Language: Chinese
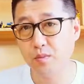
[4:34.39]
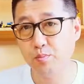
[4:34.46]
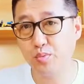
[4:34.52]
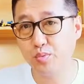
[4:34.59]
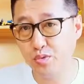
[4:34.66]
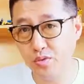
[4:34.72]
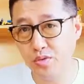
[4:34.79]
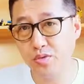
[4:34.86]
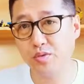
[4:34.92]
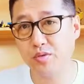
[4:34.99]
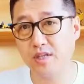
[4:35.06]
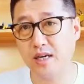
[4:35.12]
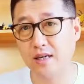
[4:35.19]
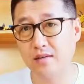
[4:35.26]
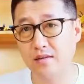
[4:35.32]
不尊重
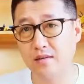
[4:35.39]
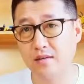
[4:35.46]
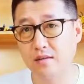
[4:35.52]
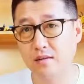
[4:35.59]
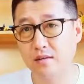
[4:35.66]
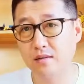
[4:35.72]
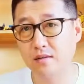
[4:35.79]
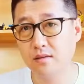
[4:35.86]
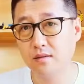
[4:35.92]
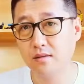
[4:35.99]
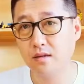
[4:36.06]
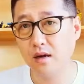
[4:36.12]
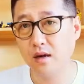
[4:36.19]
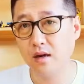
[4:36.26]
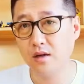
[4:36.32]
价值
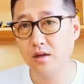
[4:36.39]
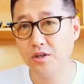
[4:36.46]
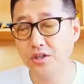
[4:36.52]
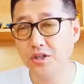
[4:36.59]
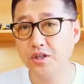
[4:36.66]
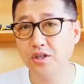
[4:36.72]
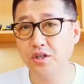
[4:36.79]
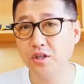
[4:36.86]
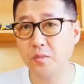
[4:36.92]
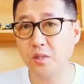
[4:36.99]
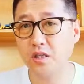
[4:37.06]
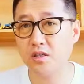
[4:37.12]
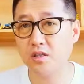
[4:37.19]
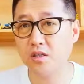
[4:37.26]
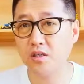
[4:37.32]
啊，甚至什么
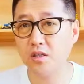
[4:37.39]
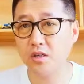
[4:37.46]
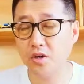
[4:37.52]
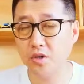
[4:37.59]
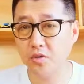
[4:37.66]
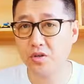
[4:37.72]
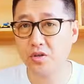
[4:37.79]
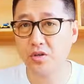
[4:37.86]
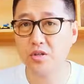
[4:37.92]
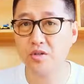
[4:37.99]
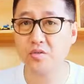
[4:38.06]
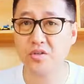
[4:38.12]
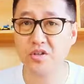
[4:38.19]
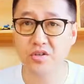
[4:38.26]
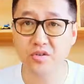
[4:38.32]
呢？甚至流失了一
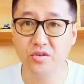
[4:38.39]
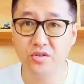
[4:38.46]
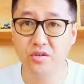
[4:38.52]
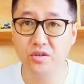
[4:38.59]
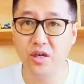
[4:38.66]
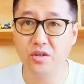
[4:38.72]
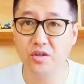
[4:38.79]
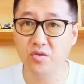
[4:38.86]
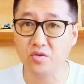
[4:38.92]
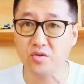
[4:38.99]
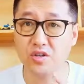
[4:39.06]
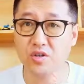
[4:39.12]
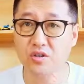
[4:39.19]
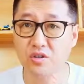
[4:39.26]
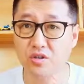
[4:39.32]
种心智啊，这种
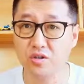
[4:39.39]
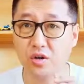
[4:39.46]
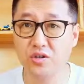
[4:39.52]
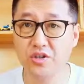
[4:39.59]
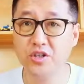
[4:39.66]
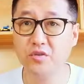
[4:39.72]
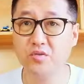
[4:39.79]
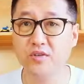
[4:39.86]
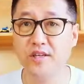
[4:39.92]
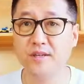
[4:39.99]
心智叫敬畏。